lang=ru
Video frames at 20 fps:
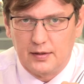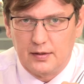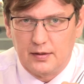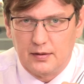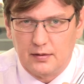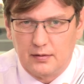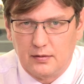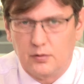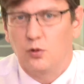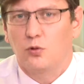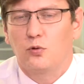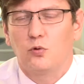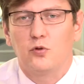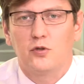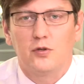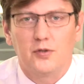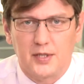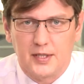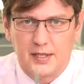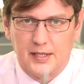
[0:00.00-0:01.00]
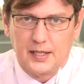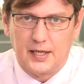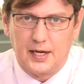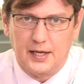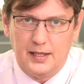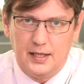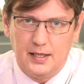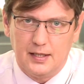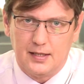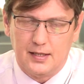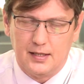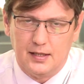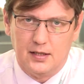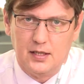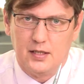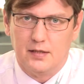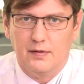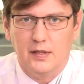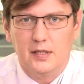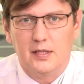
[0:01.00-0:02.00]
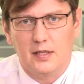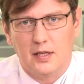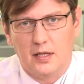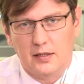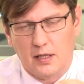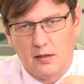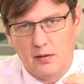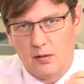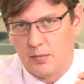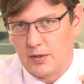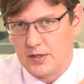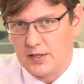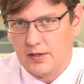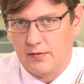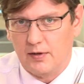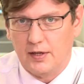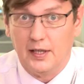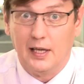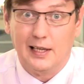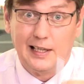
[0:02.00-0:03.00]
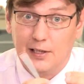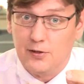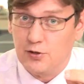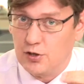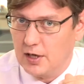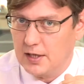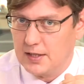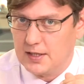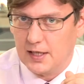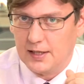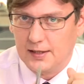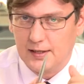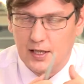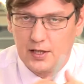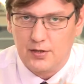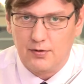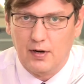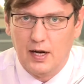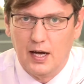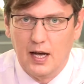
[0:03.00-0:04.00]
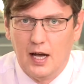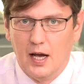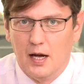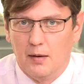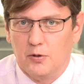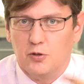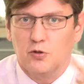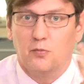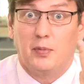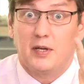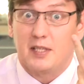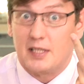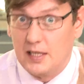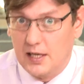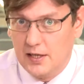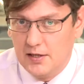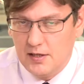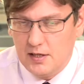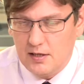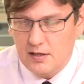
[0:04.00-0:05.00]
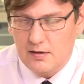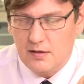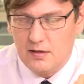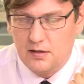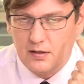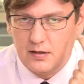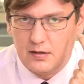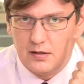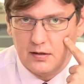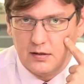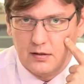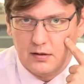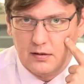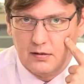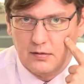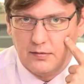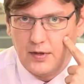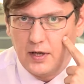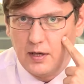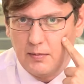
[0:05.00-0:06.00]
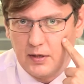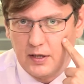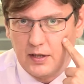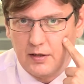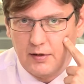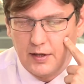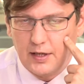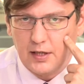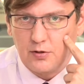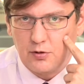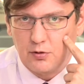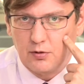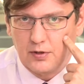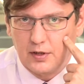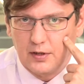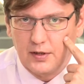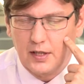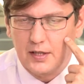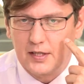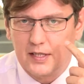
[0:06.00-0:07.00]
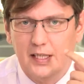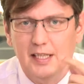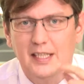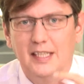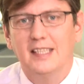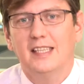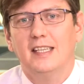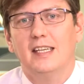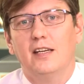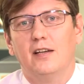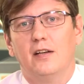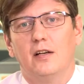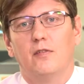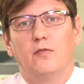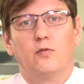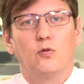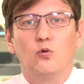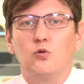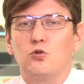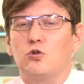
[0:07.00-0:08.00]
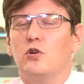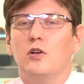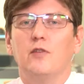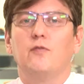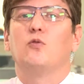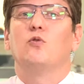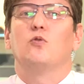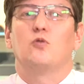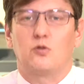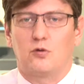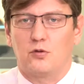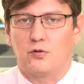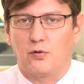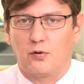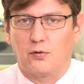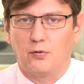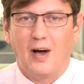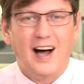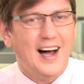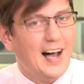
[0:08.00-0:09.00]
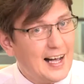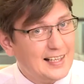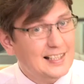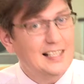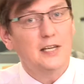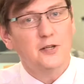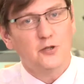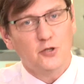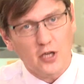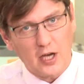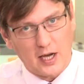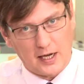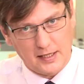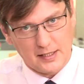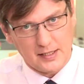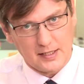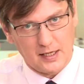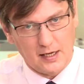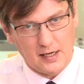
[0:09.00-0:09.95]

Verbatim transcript: кто-то учился за границей, действительно, там образование отличается от нашего. Причем последнее время говорят, что тенденция не в лучшую или в худшую сторону, а отличается.